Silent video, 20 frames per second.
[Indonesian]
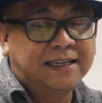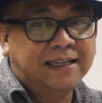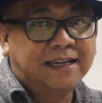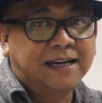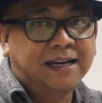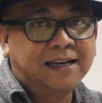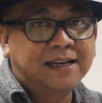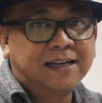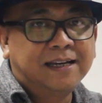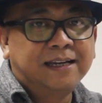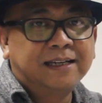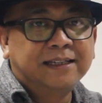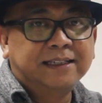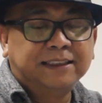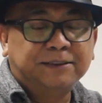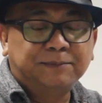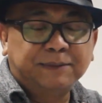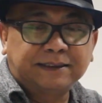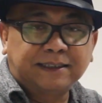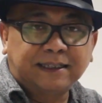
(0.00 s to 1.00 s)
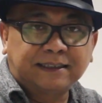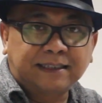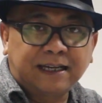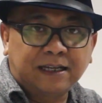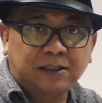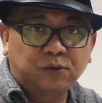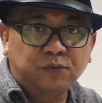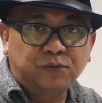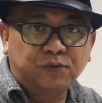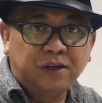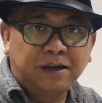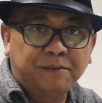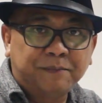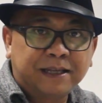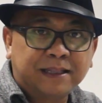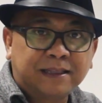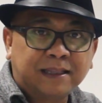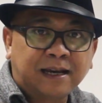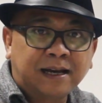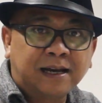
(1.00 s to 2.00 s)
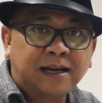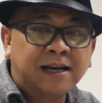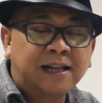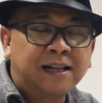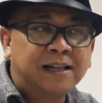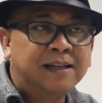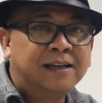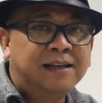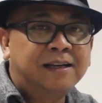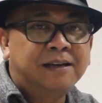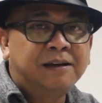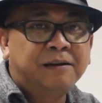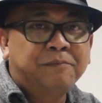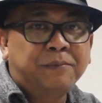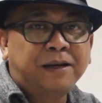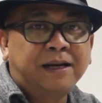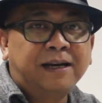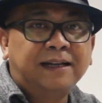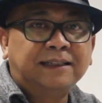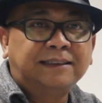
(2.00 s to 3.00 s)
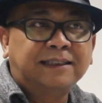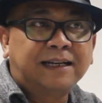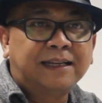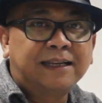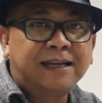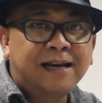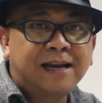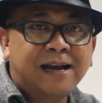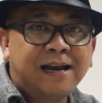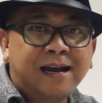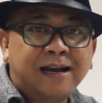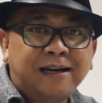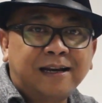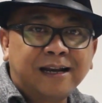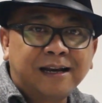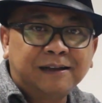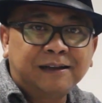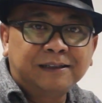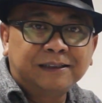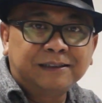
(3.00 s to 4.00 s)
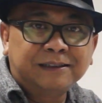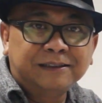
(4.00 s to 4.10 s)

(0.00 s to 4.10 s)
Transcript: Ya, di semester 1 fundamental pada dasarnya anak